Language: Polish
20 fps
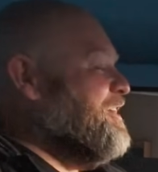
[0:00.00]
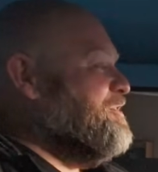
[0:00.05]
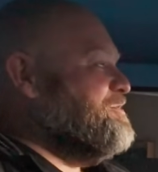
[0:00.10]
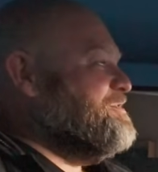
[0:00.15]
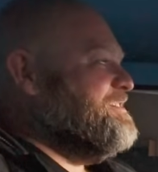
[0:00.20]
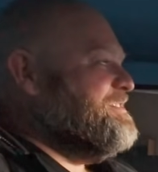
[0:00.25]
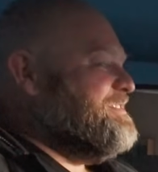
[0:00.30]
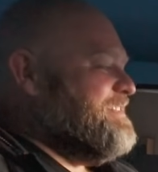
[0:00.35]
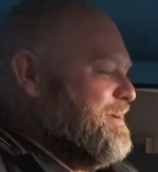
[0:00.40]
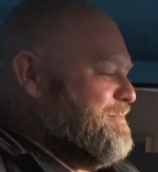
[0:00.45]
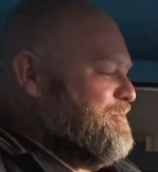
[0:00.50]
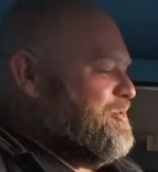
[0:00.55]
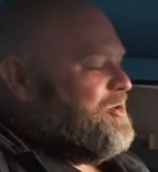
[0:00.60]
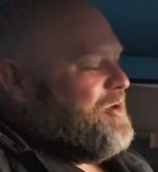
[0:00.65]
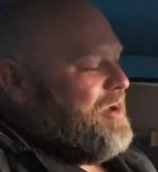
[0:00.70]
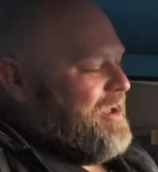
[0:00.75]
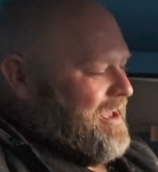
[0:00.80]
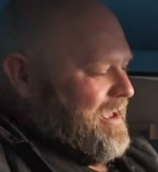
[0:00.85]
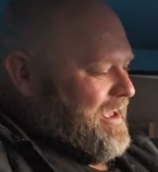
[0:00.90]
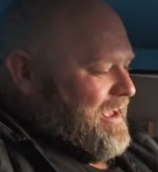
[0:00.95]
tego systemu,
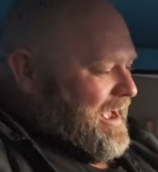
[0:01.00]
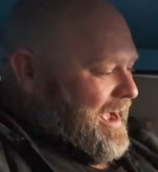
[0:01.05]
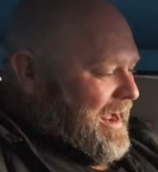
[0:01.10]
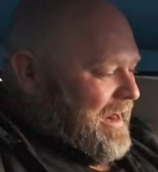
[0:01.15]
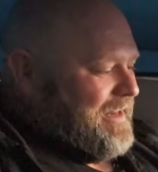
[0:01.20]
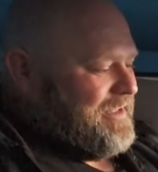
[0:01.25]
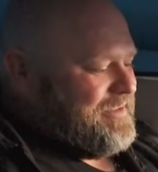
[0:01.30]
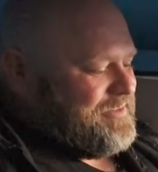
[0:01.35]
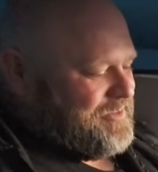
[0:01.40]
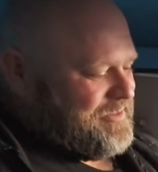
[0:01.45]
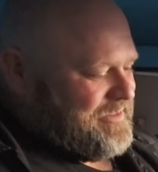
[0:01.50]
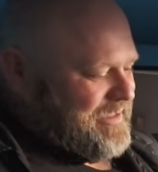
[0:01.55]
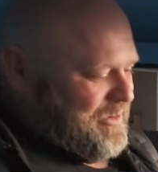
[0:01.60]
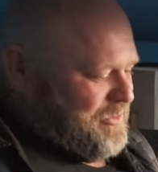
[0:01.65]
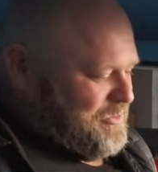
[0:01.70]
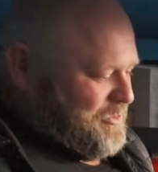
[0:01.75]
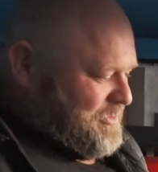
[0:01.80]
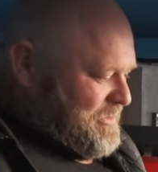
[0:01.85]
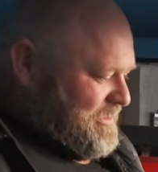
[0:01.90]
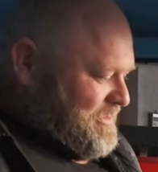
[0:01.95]
ale
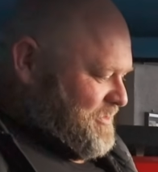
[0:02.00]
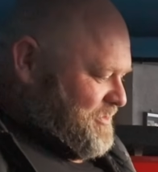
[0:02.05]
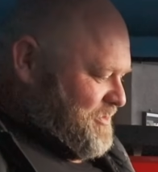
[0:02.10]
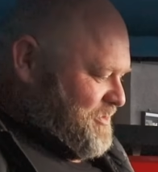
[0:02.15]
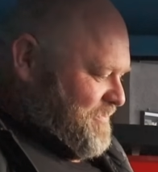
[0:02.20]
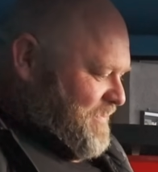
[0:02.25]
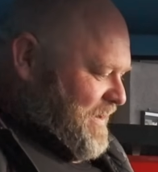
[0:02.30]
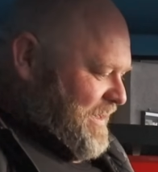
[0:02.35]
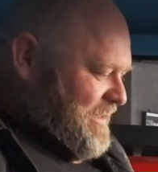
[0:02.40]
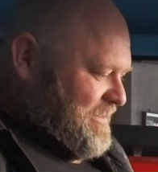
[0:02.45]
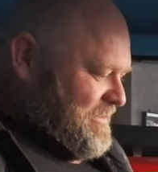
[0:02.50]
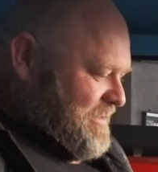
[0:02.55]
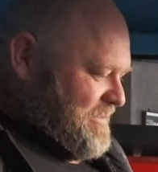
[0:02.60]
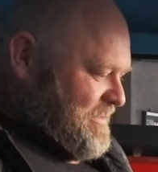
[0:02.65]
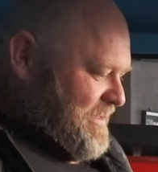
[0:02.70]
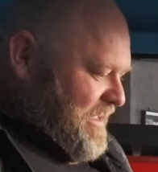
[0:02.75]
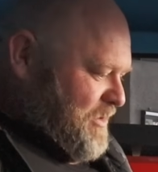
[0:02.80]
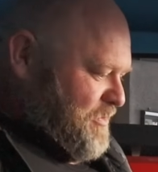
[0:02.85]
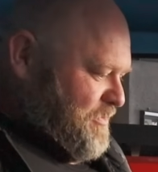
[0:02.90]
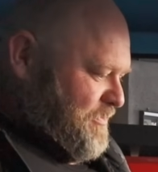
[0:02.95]
zostało to zastosowane ze
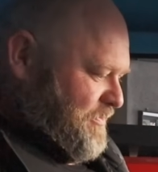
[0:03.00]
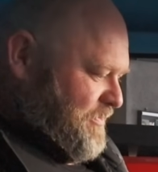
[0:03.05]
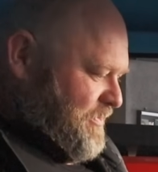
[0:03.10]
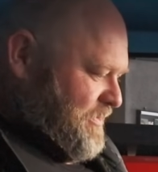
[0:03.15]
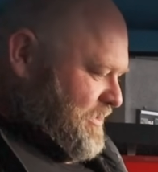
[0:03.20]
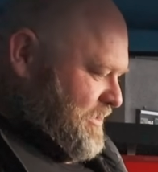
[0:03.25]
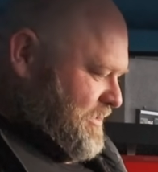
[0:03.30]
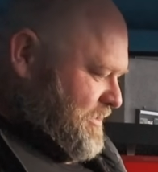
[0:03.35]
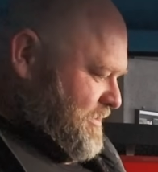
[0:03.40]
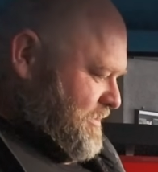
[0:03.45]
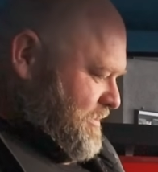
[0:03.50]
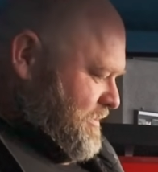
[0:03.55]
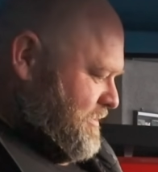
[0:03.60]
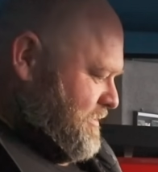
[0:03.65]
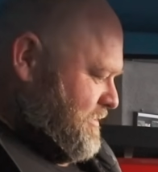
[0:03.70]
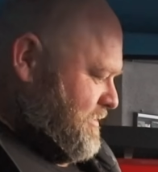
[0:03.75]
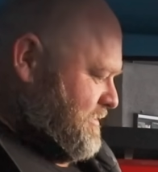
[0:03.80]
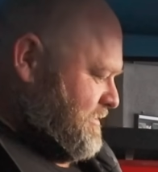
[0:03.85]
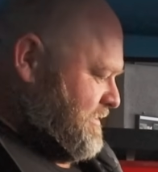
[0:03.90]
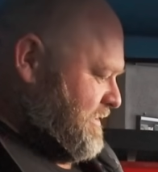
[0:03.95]
starów,
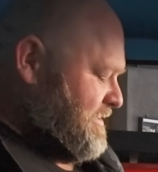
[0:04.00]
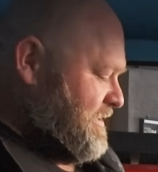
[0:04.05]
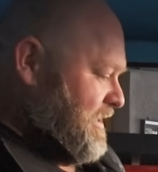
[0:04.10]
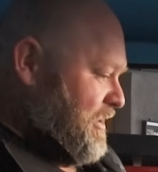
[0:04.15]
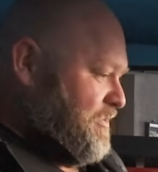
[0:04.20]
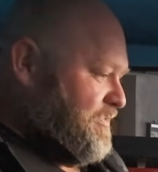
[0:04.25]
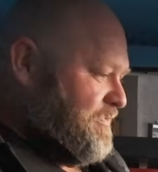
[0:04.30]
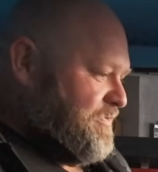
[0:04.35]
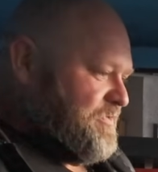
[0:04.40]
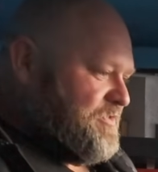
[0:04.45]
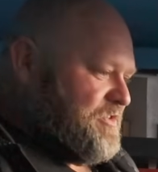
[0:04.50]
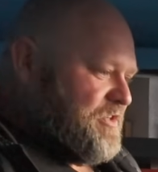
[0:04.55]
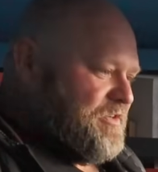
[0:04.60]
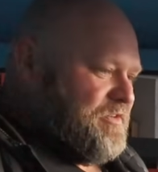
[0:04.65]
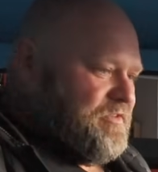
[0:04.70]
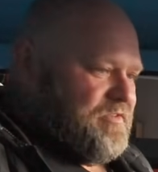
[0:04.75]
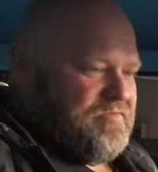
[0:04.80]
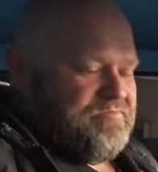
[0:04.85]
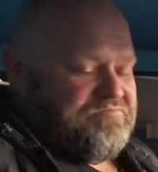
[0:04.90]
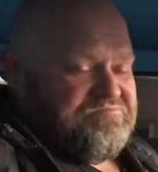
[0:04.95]
y, ze starów y,
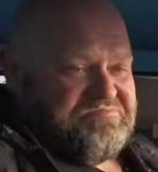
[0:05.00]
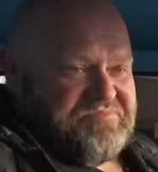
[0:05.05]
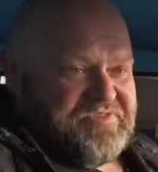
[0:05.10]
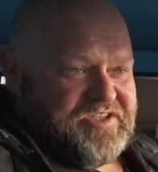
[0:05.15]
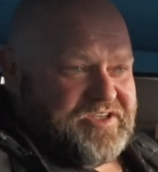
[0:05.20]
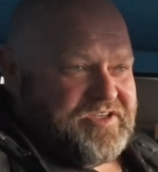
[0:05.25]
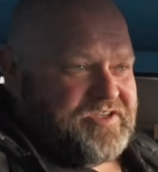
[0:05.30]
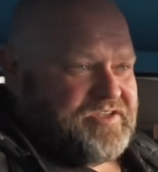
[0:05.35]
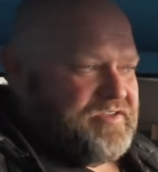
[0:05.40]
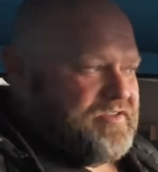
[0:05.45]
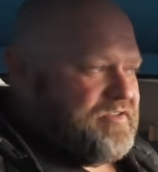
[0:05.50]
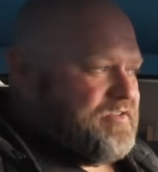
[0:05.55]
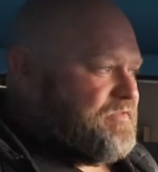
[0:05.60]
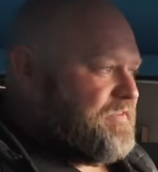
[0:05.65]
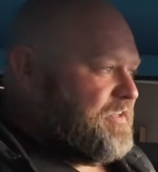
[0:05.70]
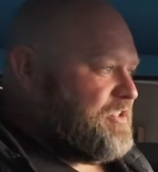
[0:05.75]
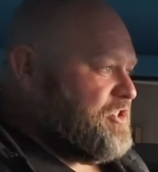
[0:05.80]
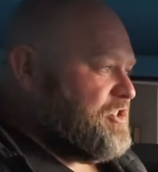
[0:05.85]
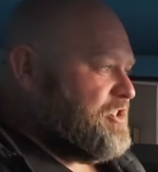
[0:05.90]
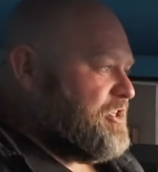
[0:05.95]
tych
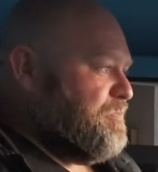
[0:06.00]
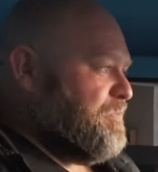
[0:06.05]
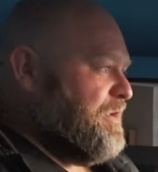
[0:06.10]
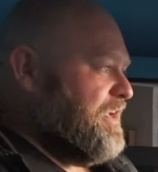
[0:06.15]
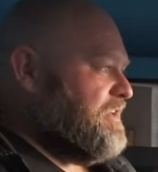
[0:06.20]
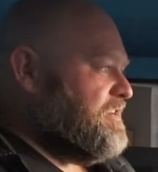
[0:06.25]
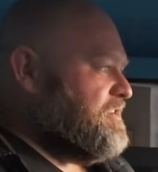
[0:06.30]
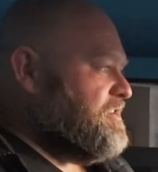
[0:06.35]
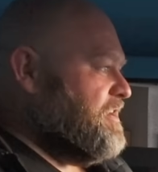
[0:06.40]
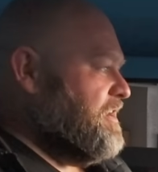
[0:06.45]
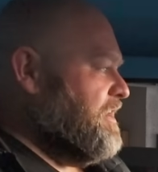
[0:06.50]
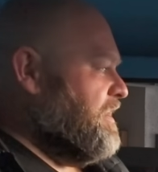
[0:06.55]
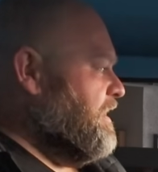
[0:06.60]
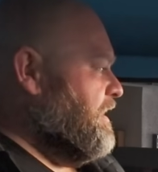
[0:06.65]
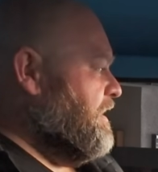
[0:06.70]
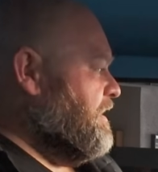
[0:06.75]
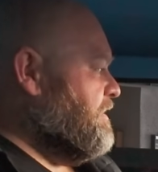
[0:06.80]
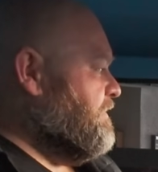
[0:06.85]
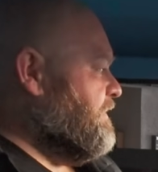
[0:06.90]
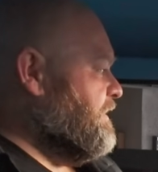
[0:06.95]
25,
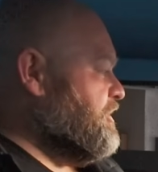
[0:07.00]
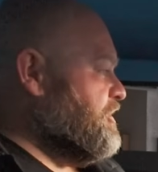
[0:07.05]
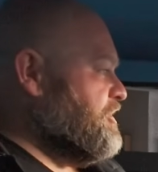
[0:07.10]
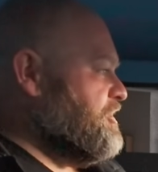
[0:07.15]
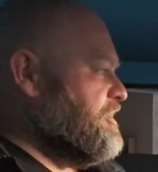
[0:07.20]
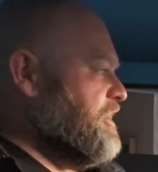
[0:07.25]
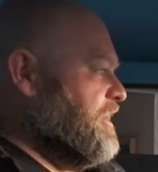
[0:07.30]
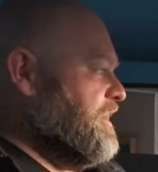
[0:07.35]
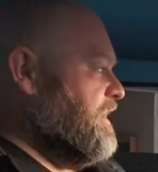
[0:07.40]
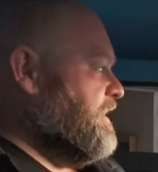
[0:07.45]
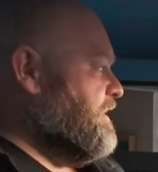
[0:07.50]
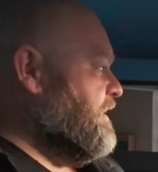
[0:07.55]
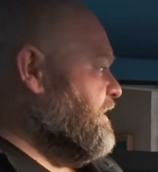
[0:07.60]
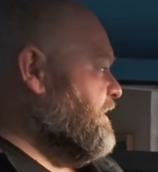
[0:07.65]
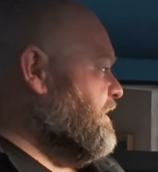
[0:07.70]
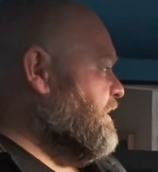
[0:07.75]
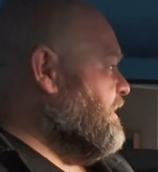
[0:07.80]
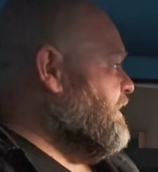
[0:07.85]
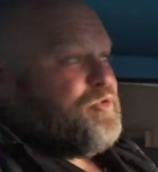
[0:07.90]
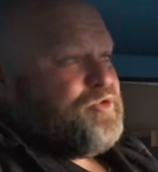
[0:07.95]

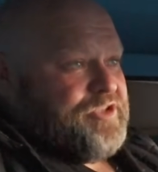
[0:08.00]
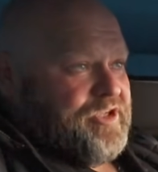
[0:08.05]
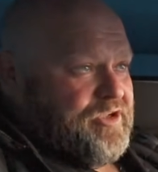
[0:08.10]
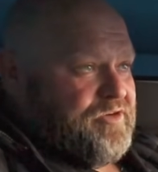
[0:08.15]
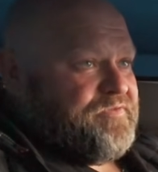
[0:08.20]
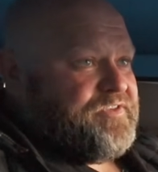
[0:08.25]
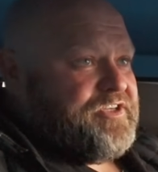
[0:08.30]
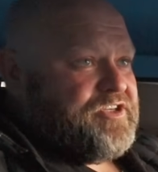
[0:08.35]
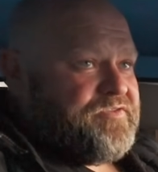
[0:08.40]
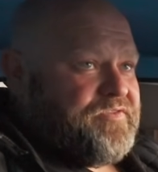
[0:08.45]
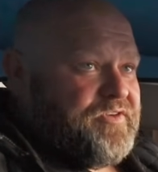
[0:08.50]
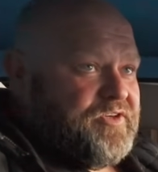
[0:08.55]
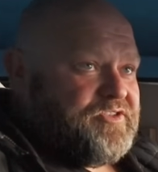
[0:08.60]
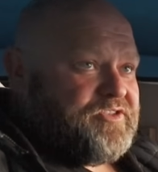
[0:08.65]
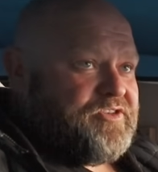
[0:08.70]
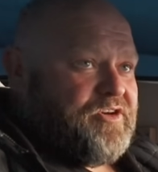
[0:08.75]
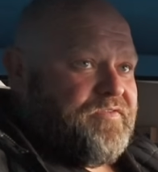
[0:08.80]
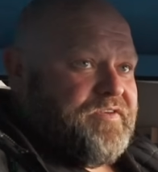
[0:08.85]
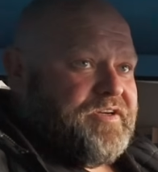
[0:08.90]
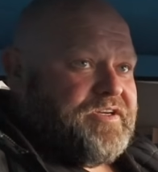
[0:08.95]
21, później również
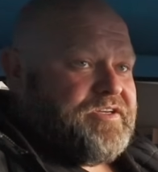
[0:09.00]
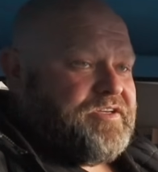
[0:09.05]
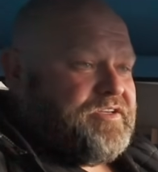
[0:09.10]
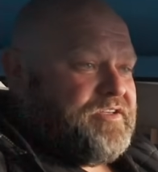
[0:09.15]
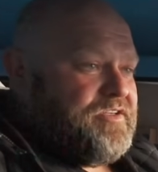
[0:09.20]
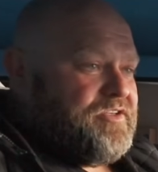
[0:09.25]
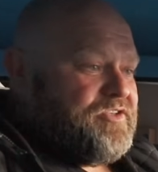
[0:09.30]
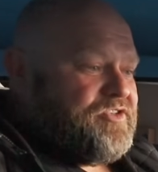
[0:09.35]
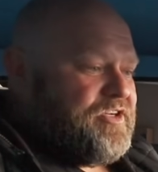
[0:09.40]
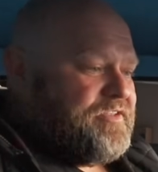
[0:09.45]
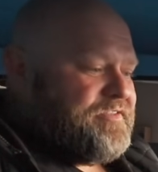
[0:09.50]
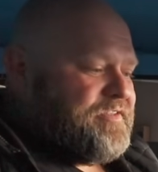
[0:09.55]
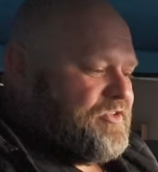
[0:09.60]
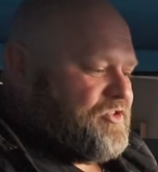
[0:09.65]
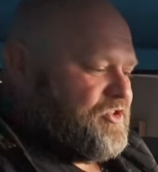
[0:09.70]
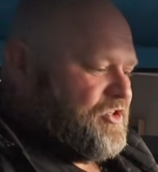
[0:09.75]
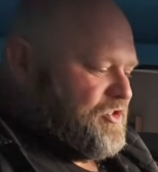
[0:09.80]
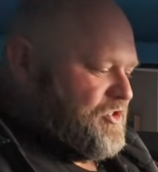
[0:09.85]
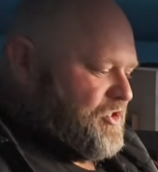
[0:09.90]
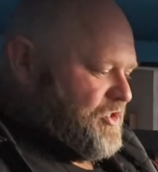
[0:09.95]
wojskowych
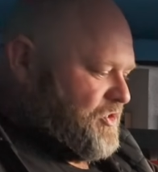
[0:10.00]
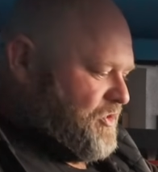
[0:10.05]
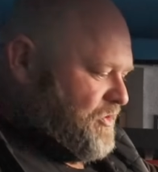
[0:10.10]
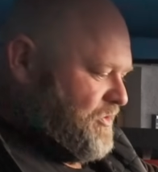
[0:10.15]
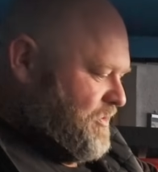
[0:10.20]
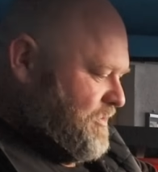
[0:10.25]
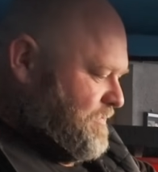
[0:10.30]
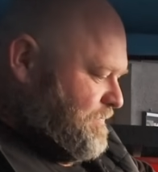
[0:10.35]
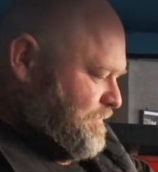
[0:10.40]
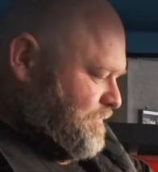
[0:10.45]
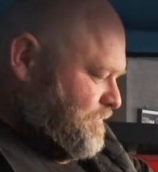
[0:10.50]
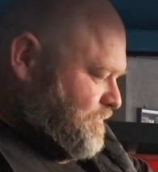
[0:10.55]
660. Y,